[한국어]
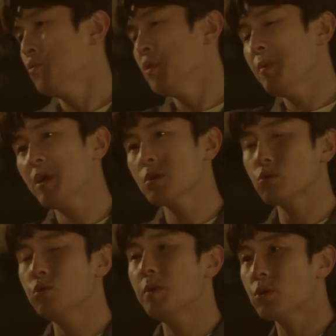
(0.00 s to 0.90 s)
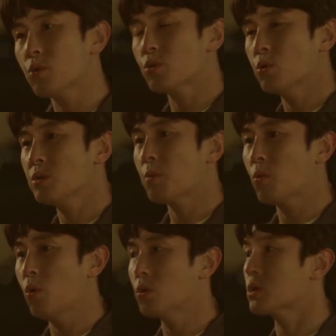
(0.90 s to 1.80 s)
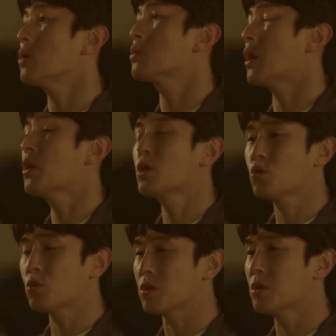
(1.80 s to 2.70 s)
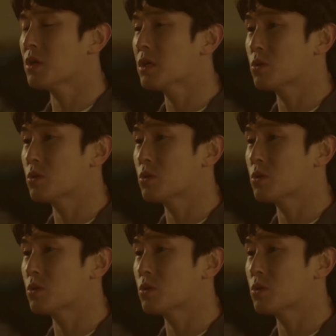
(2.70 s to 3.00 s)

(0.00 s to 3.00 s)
유부남이랑 술 마시고 손잡고 차로 데려다주고 그러니까